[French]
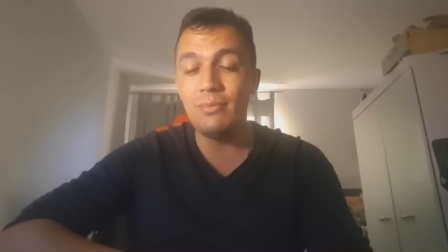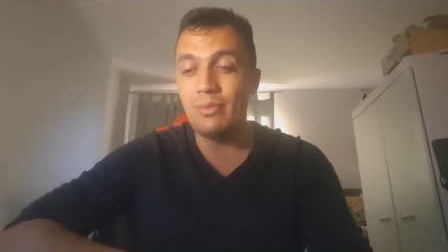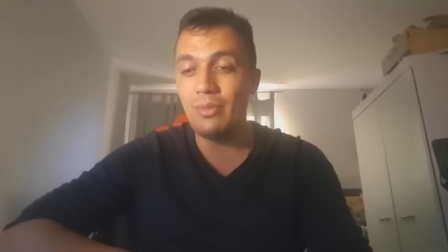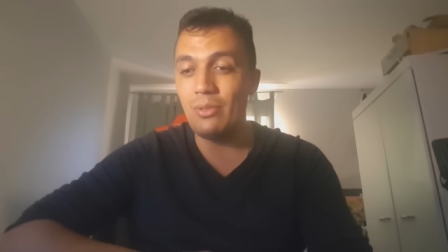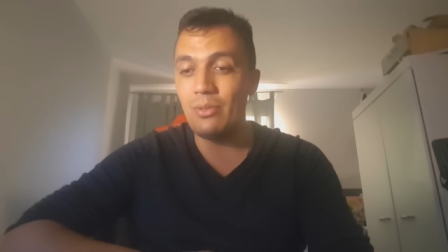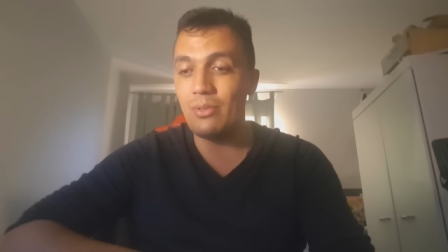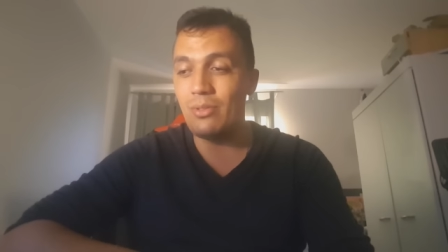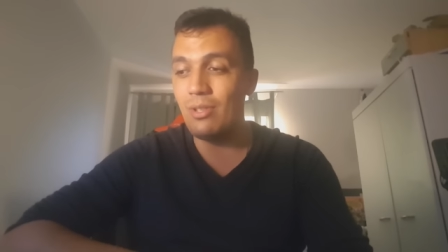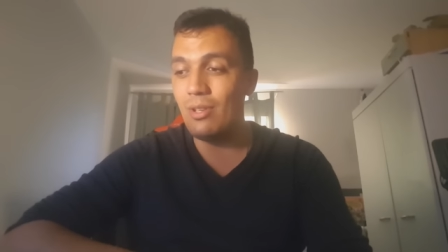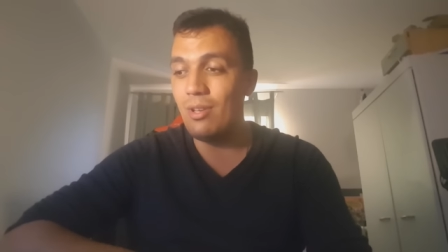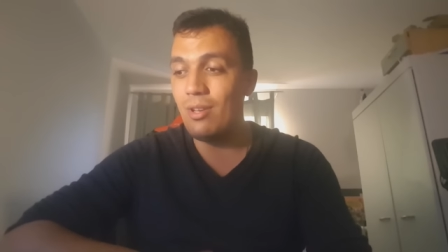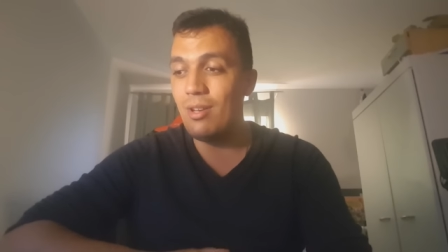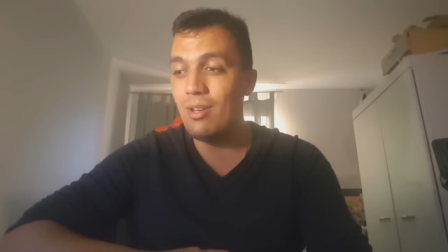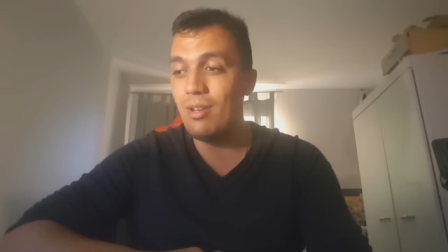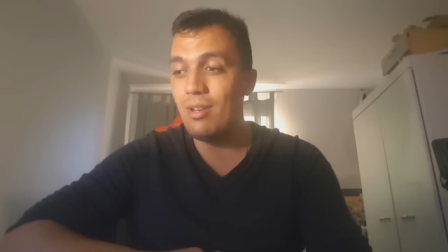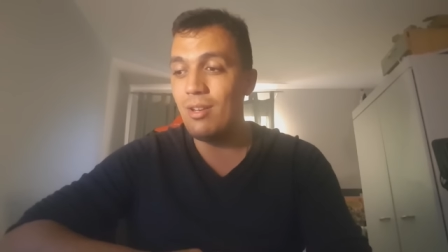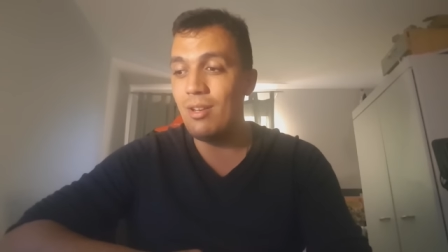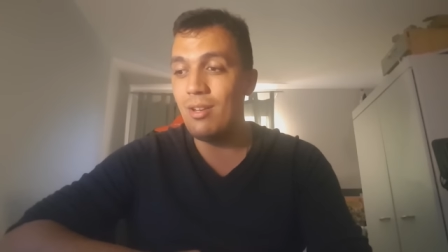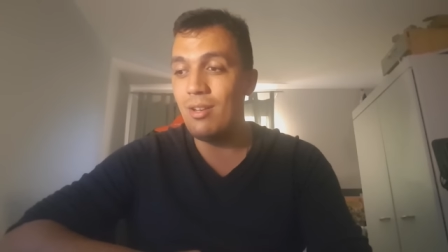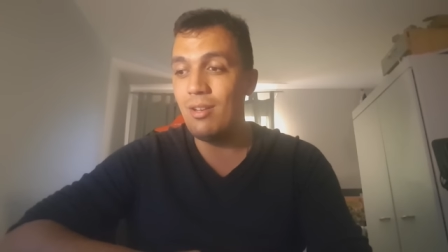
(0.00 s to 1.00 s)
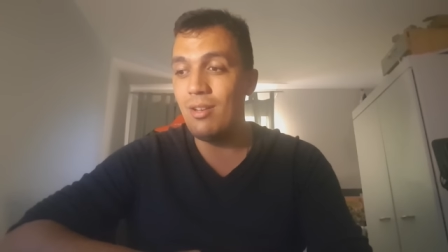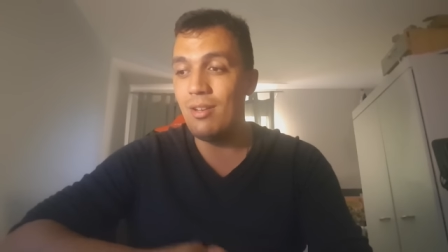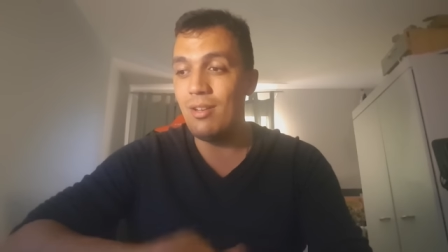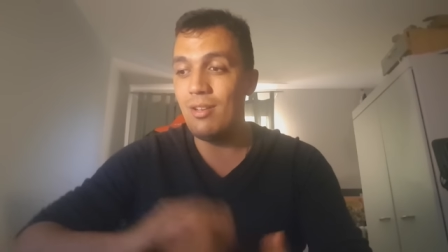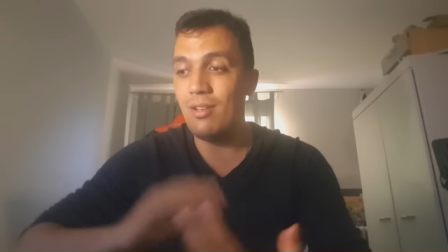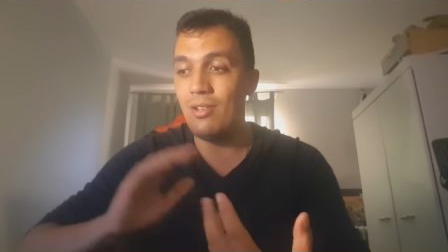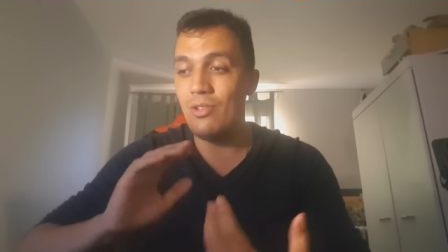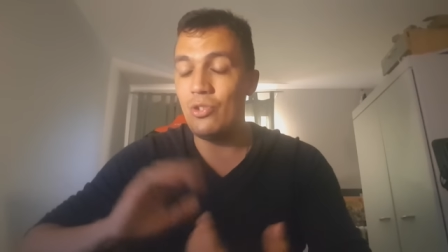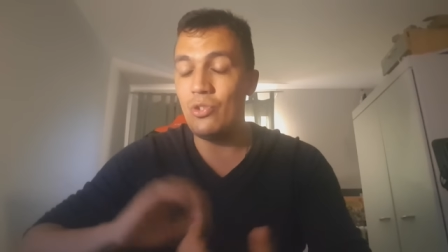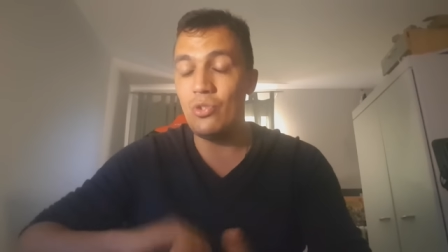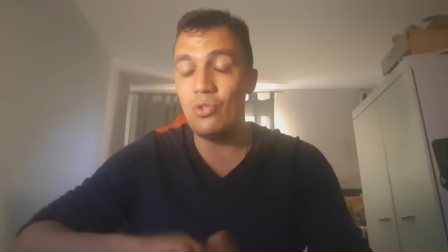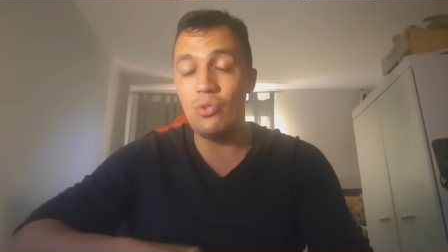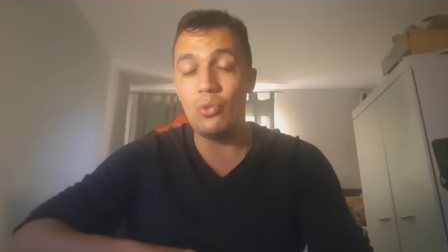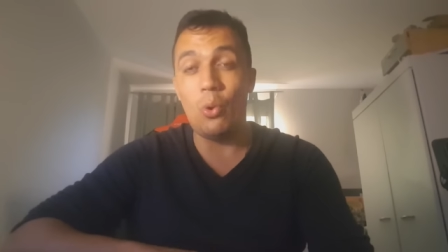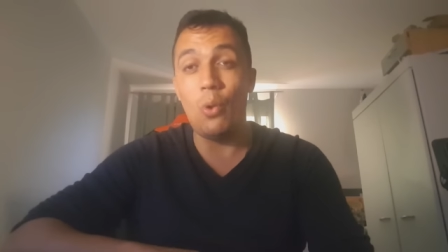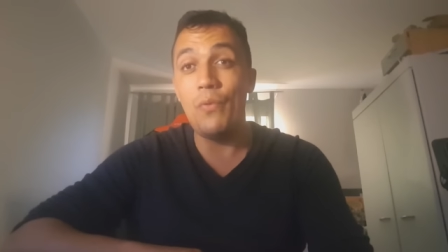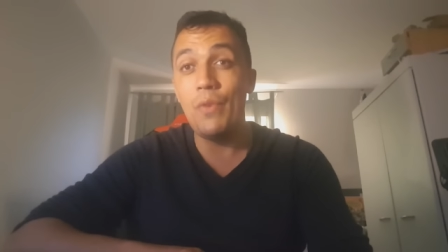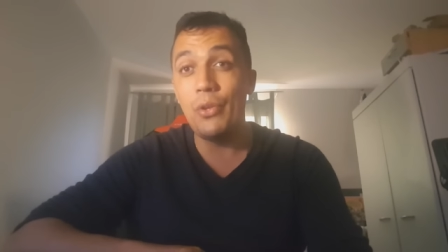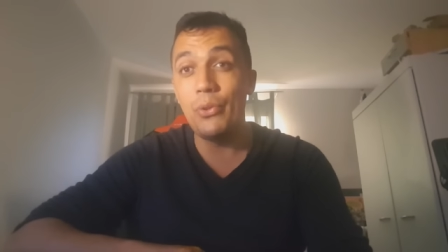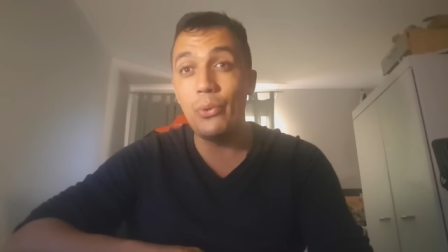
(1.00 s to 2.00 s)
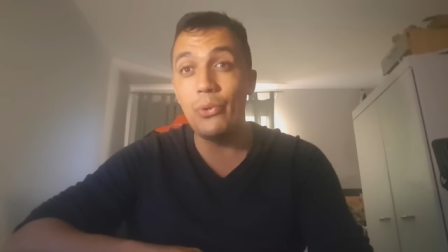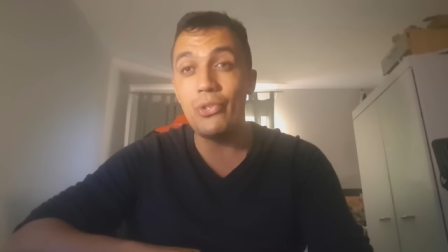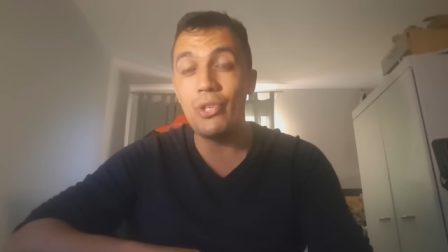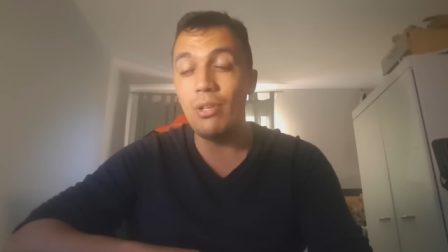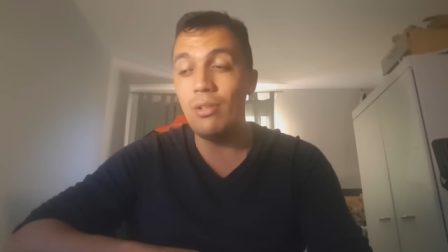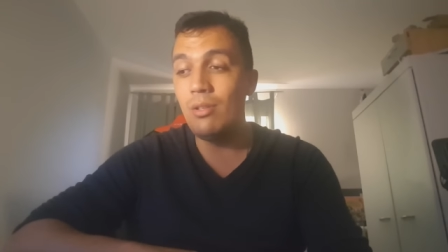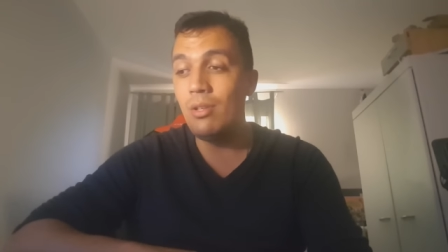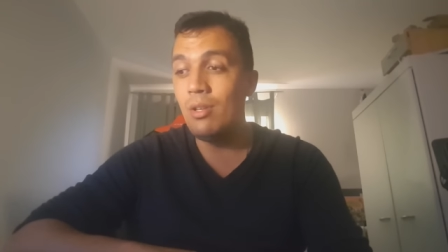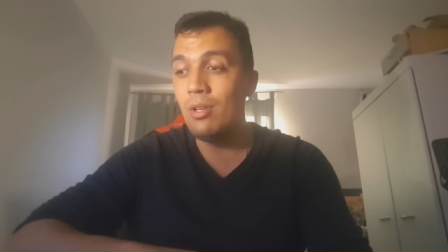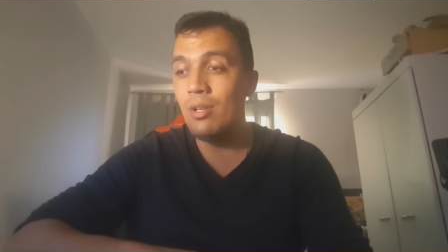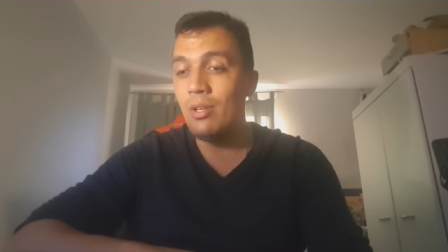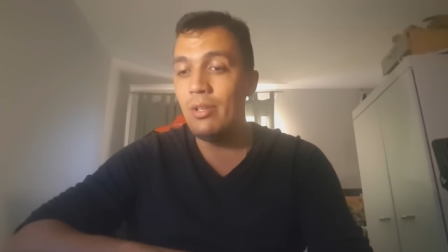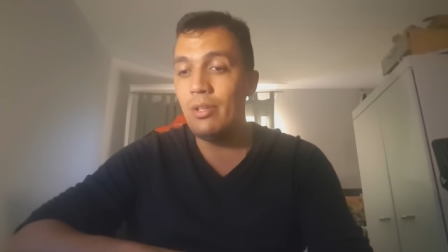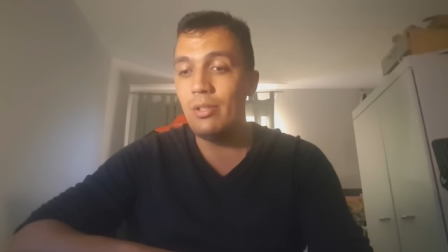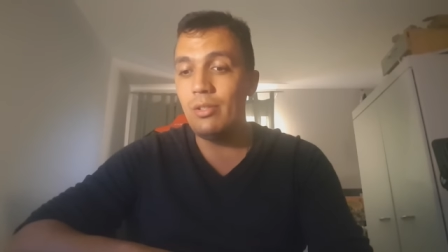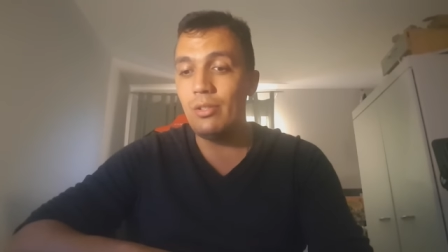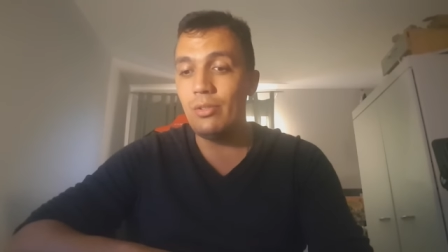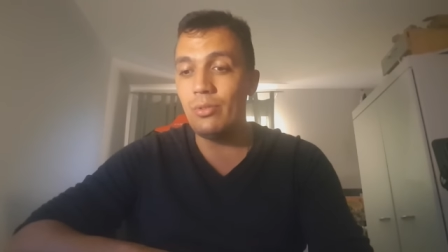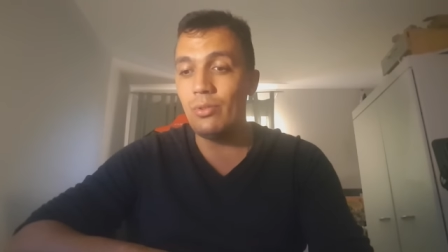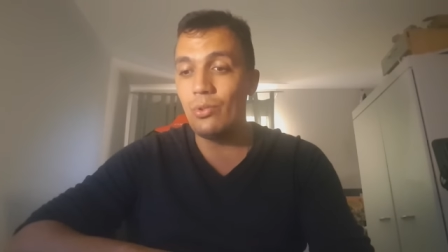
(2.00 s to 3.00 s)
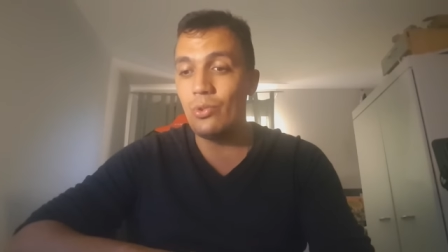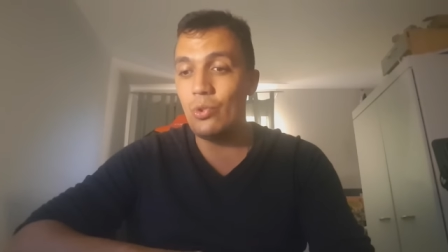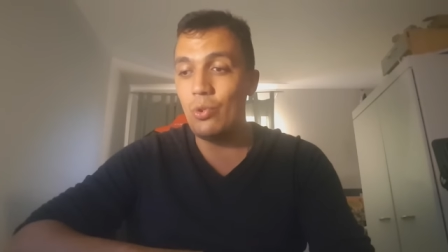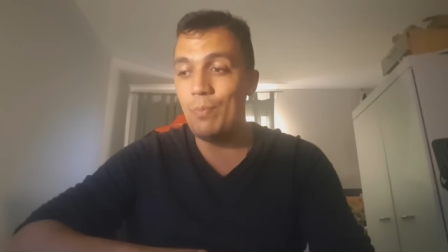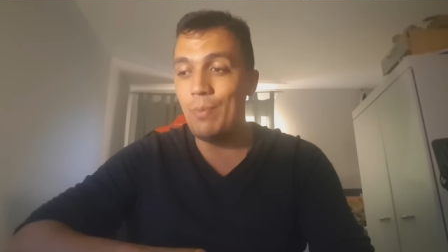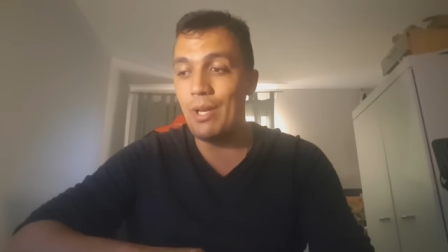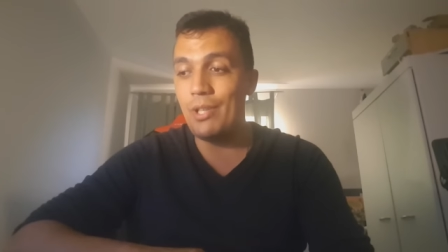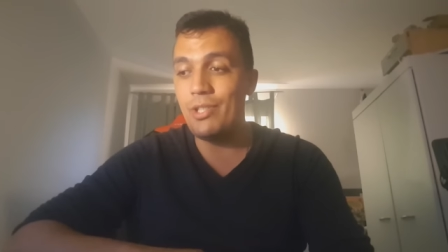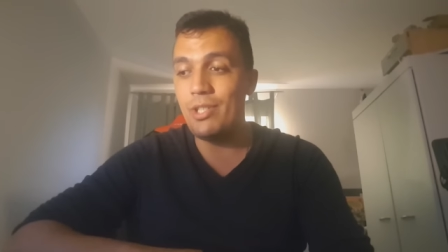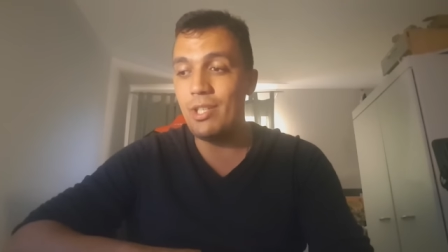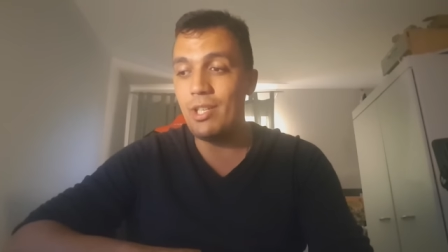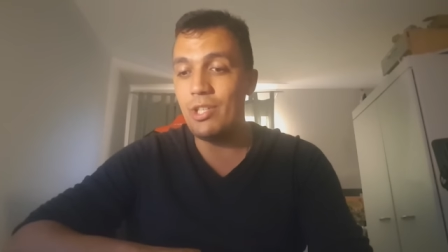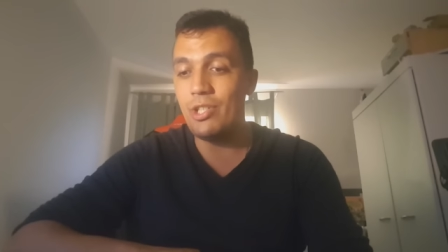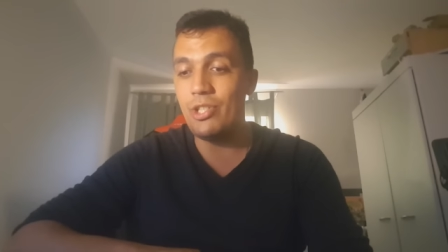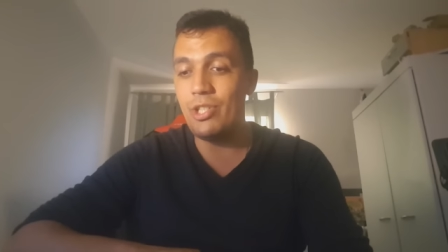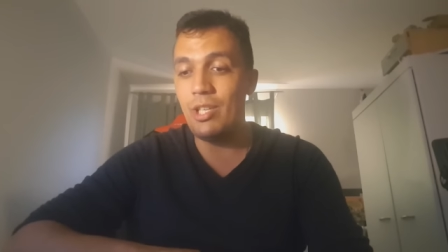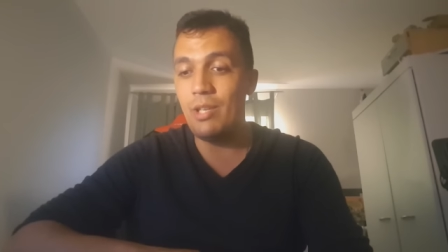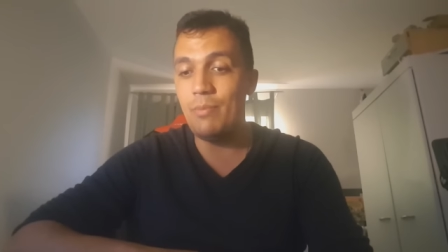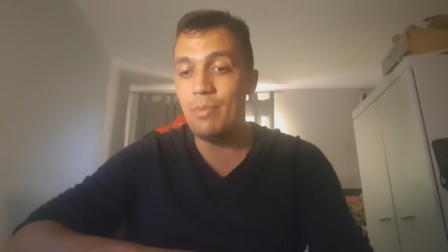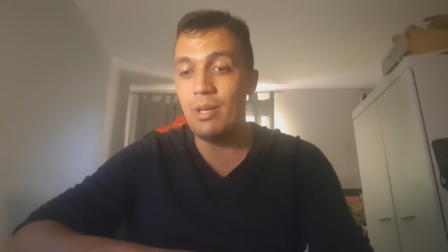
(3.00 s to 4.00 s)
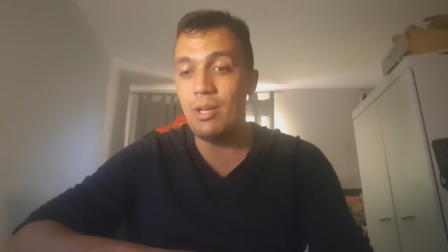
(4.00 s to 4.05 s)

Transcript: Donc, euh, je reviens d'Auchan. Donc, je suis parti acheter